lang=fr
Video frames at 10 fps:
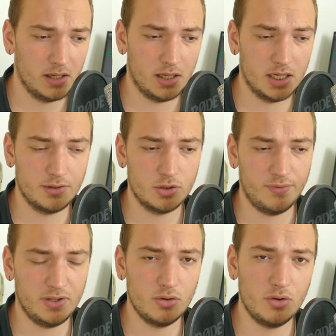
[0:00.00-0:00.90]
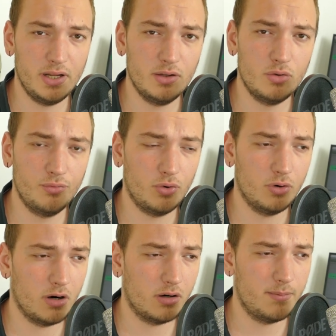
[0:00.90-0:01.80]
Et je, vais te donner de nouveau,
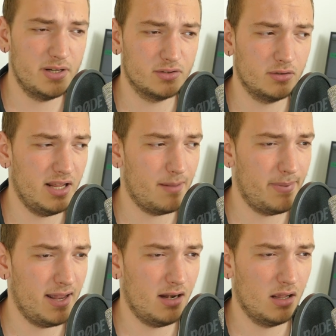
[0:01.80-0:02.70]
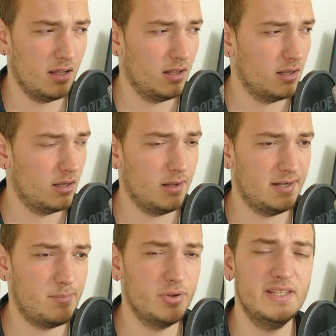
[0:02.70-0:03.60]
comme les Anglais appellent, euh,
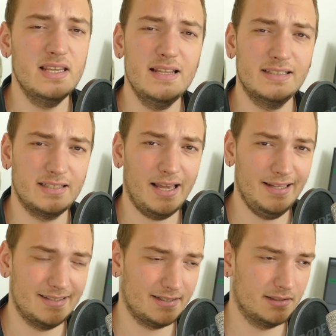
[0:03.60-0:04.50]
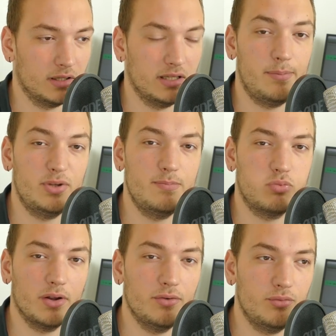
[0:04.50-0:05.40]
des petits insights, des petits
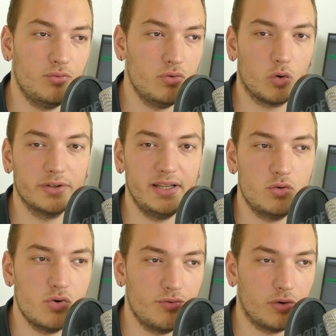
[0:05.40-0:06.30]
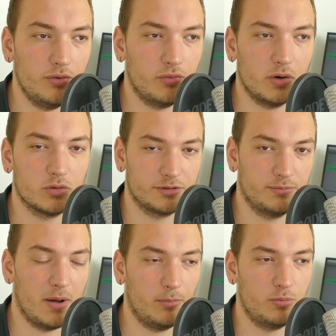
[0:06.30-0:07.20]
points de vue qu'on découvre une fois qu'on se
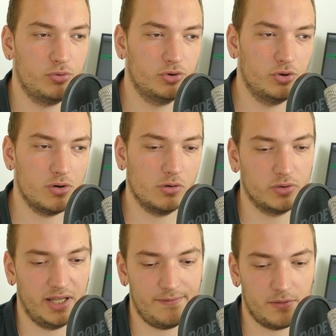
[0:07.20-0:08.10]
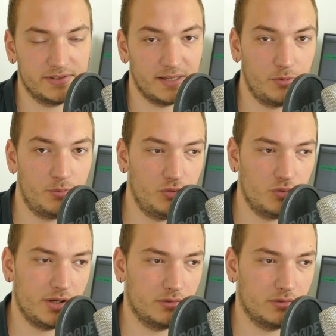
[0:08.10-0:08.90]
met un peu plus dedans, qu'on avance un peu plus loin.